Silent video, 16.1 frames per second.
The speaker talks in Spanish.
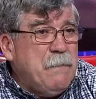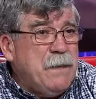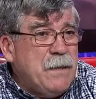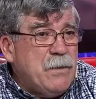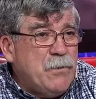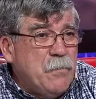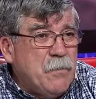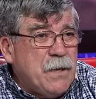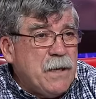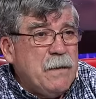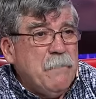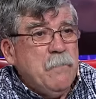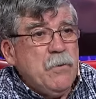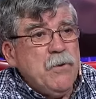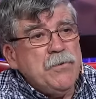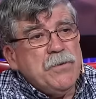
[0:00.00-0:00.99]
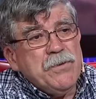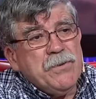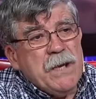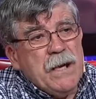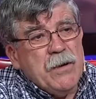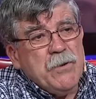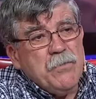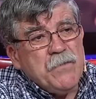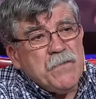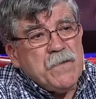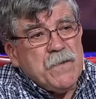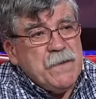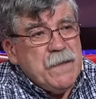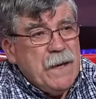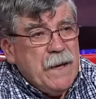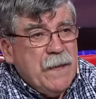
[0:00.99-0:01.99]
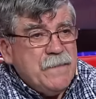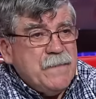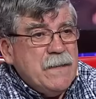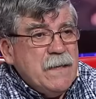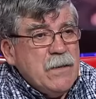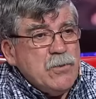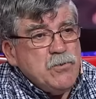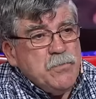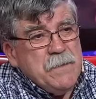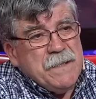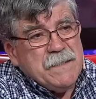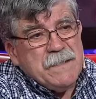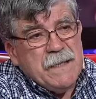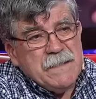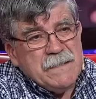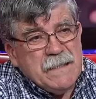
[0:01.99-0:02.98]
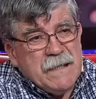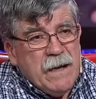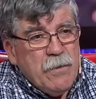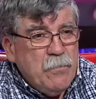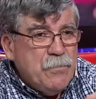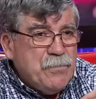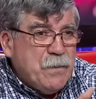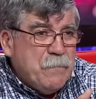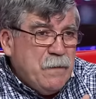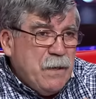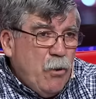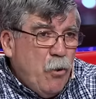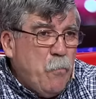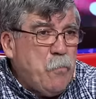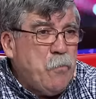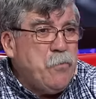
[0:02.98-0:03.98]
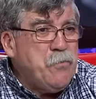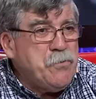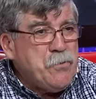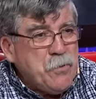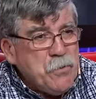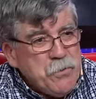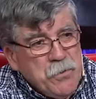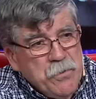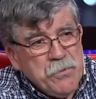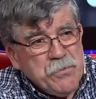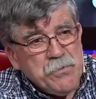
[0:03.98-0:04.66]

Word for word: micro, por ejemplo, dónde está la nubosidad, si la lluvia ya ha llegado a determinado punto o no.